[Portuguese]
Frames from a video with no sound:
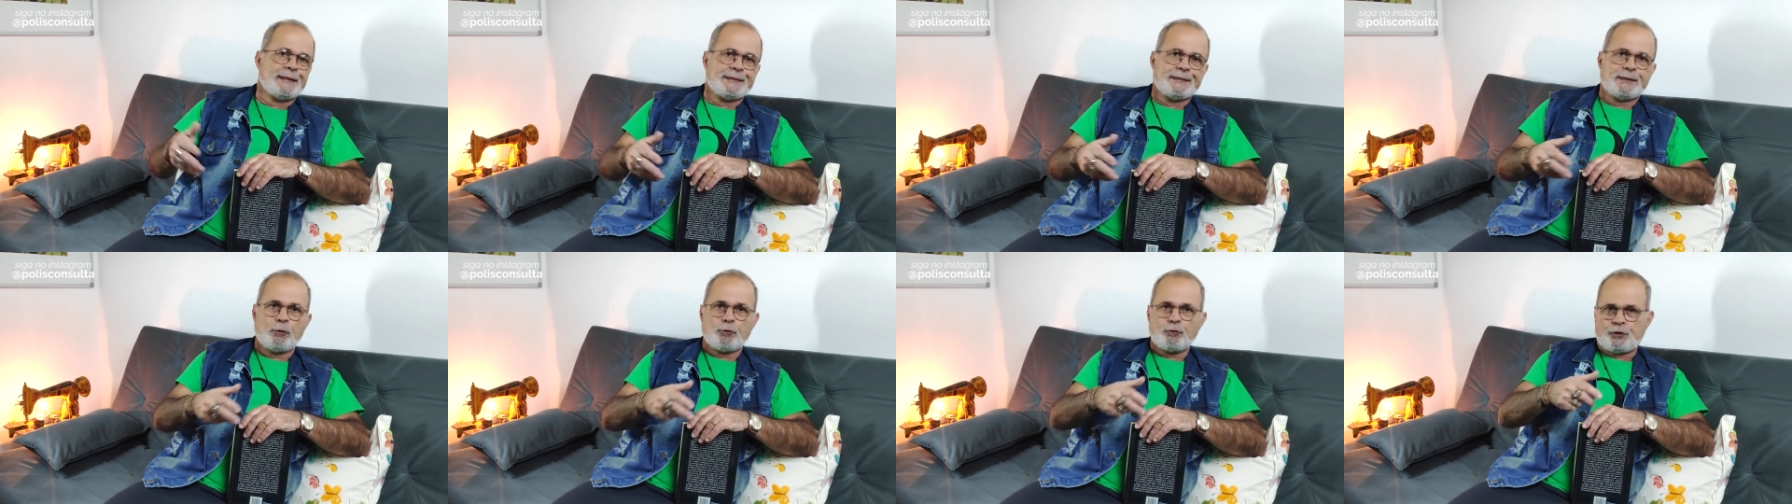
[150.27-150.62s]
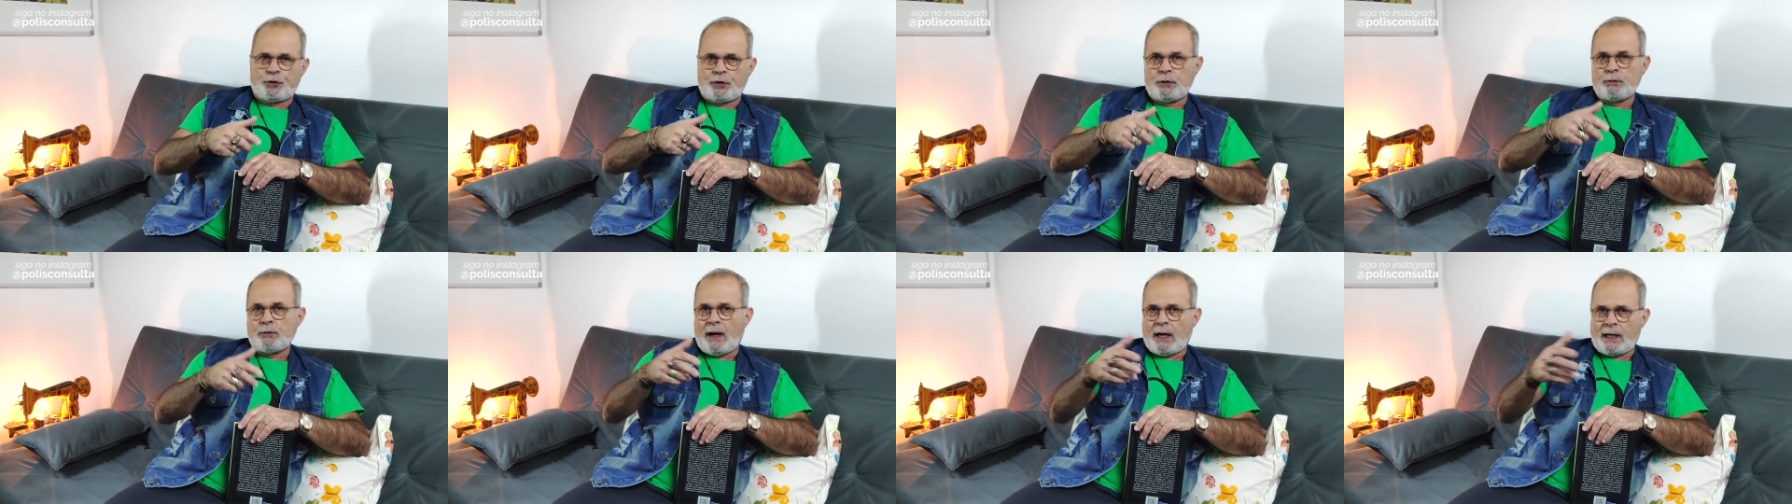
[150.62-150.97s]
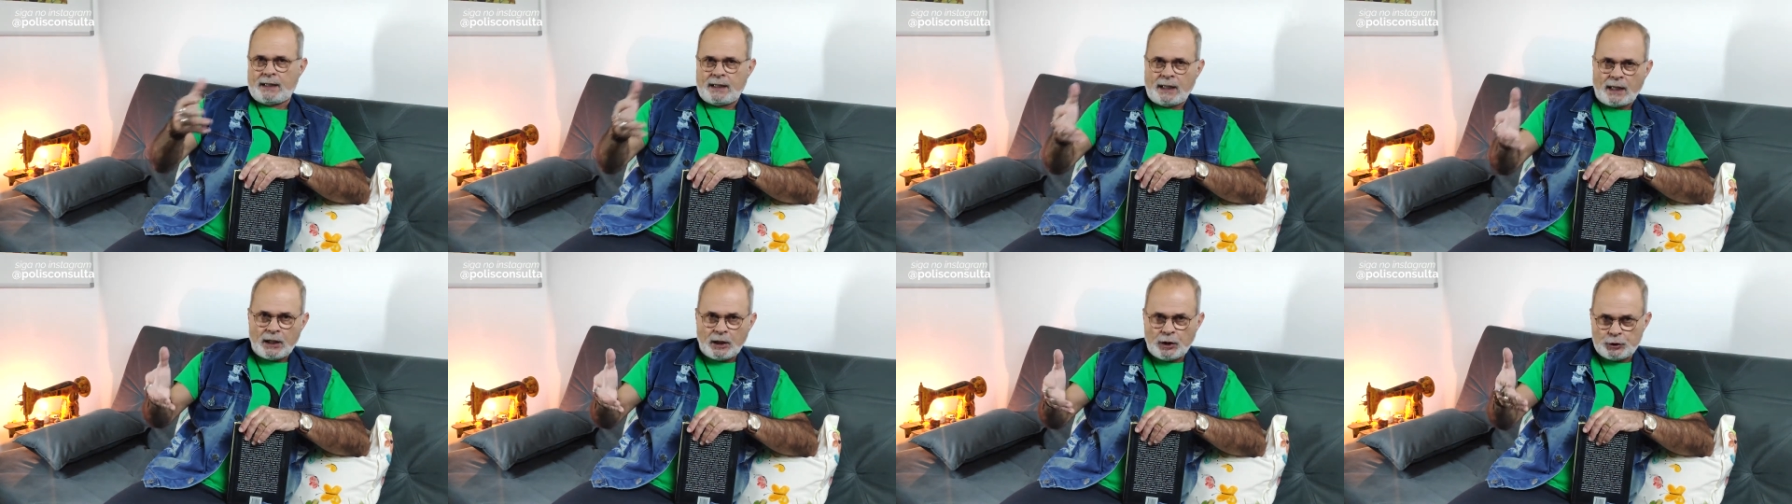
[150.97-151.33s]
não tinha uma
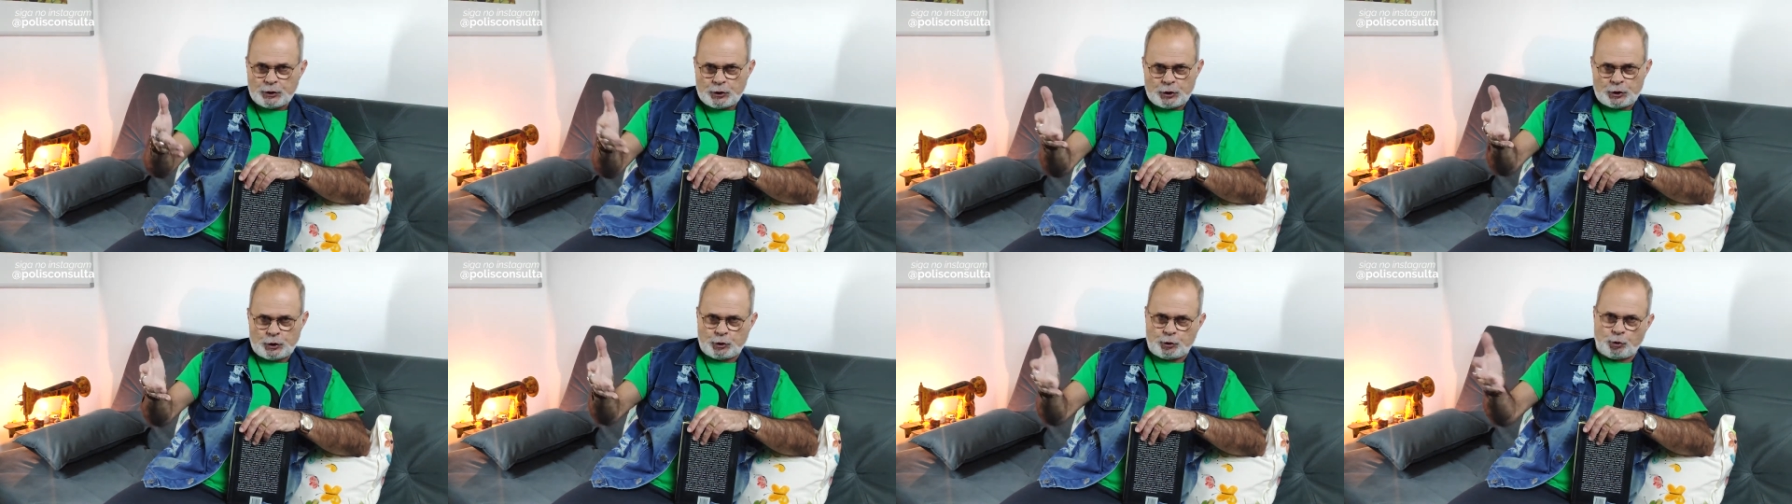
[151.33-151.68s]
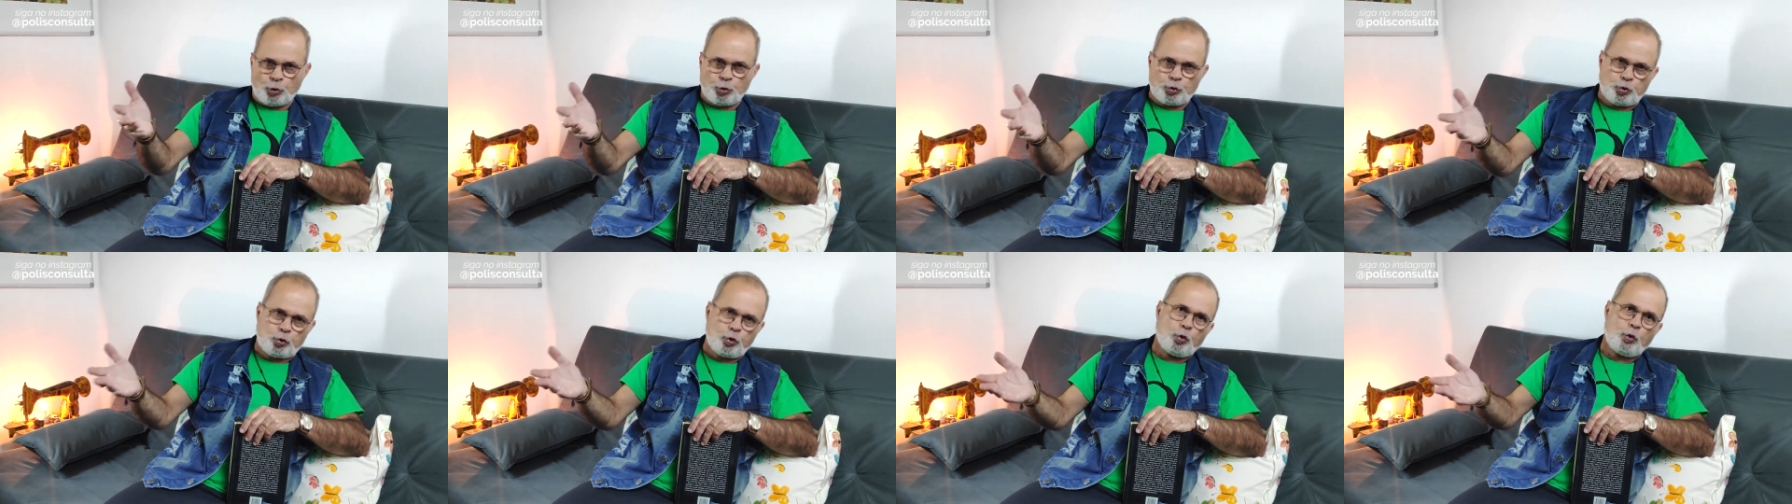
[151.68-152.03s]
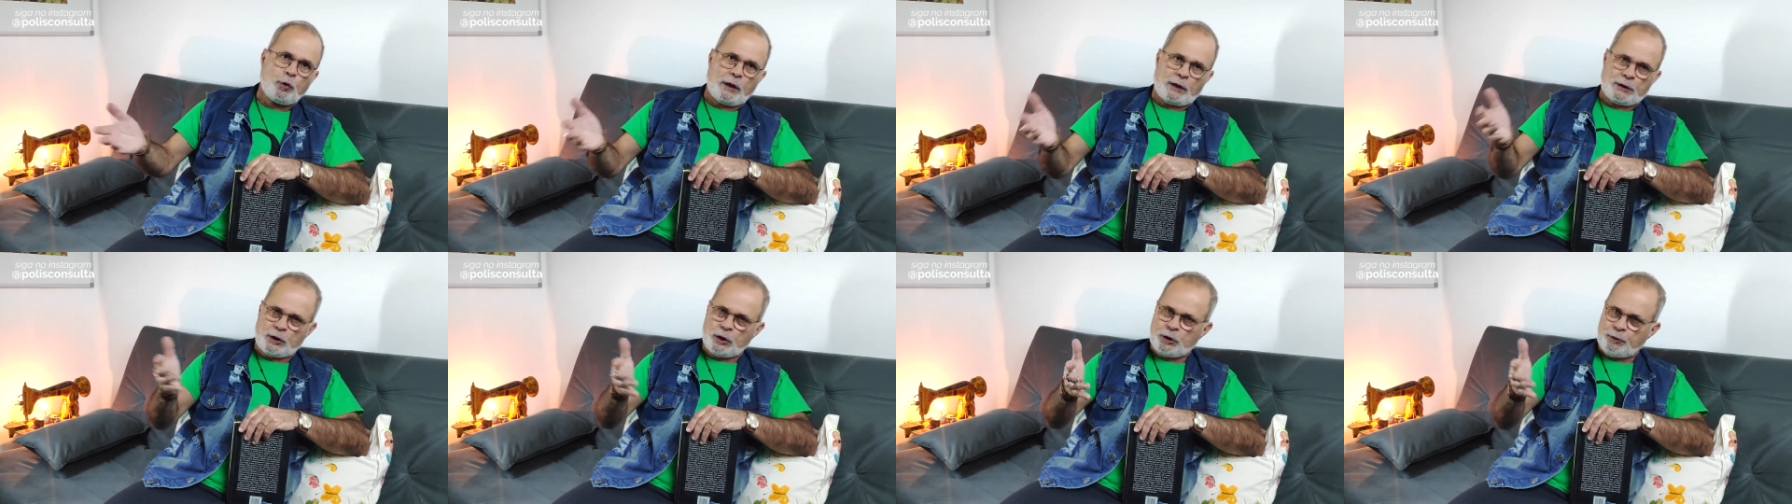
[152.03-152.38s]
grande
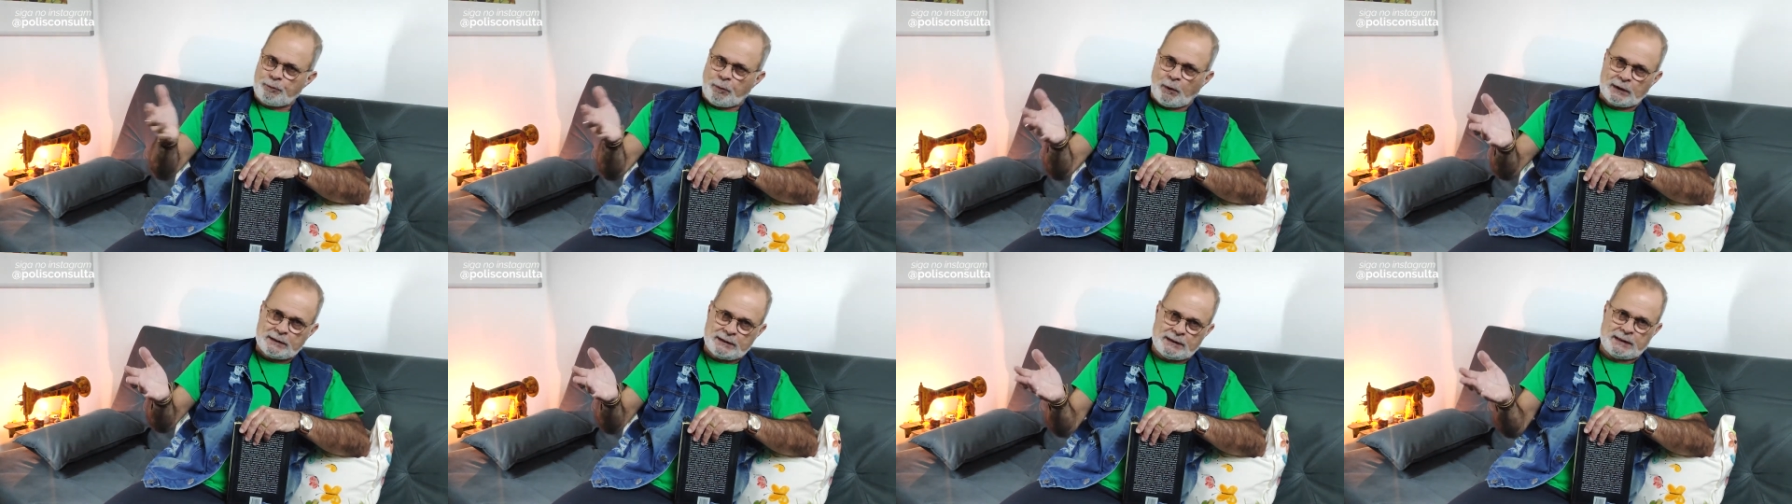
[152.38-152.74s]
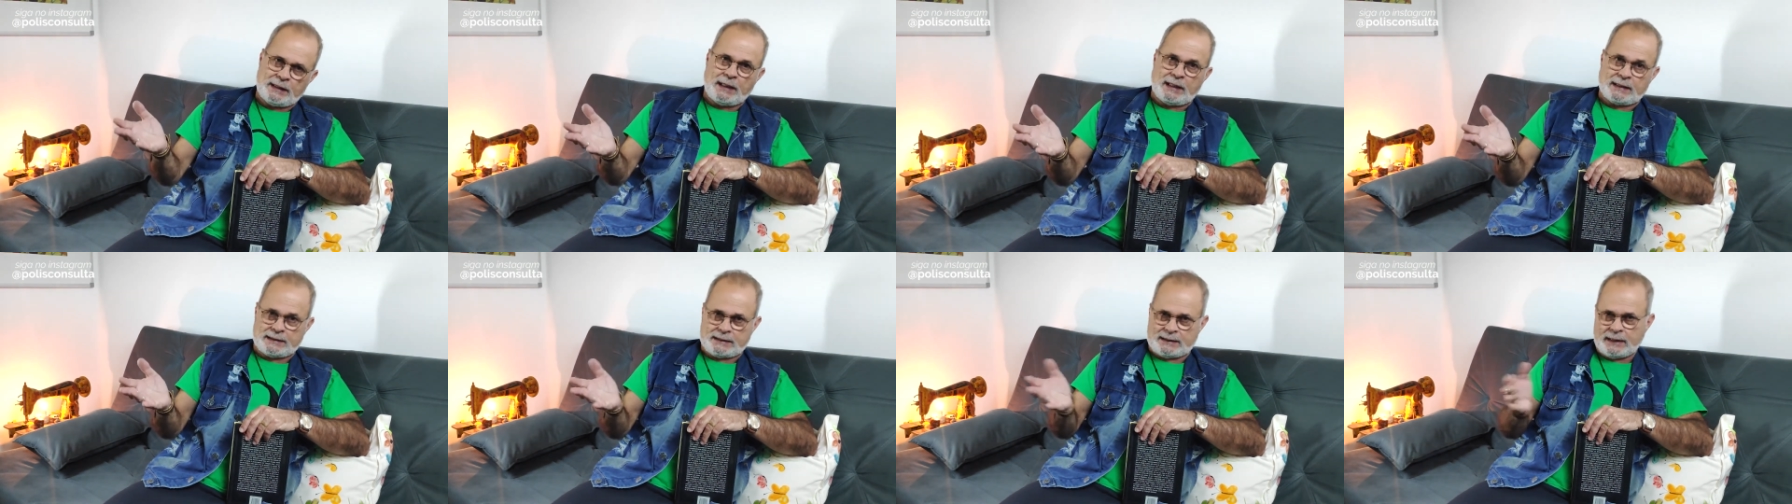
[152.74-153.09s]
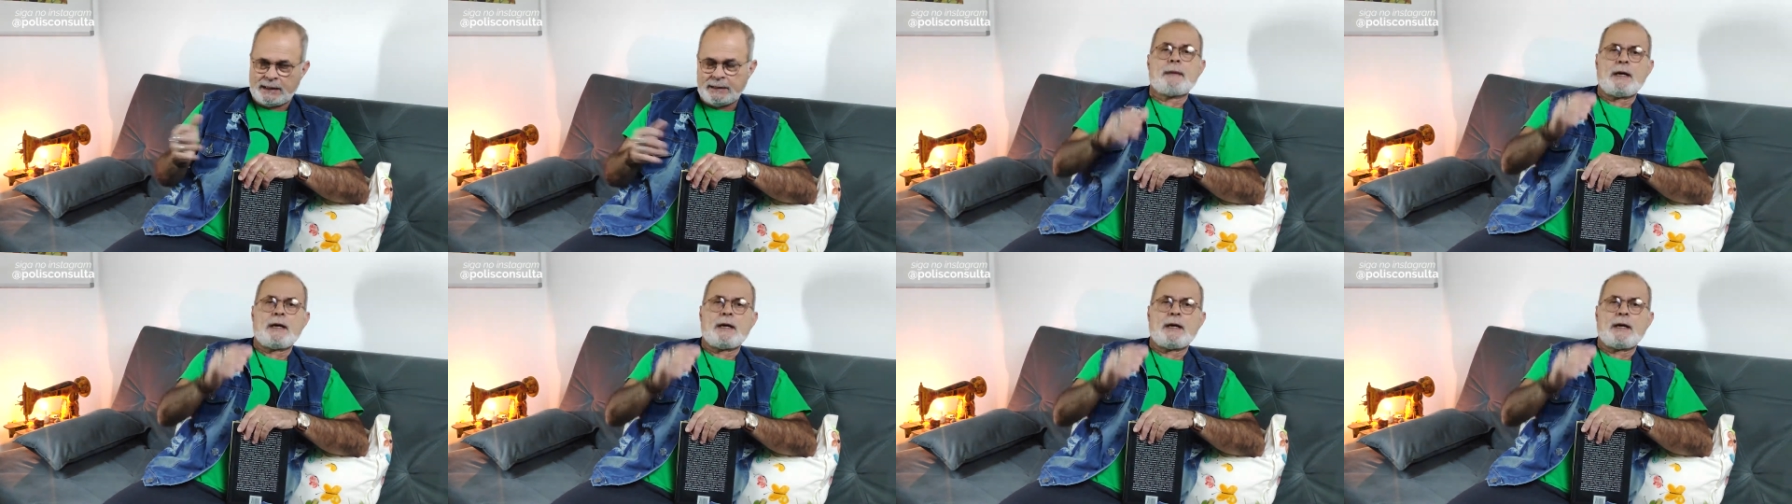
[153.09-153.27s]
estrutura, a gente pode dizer assim,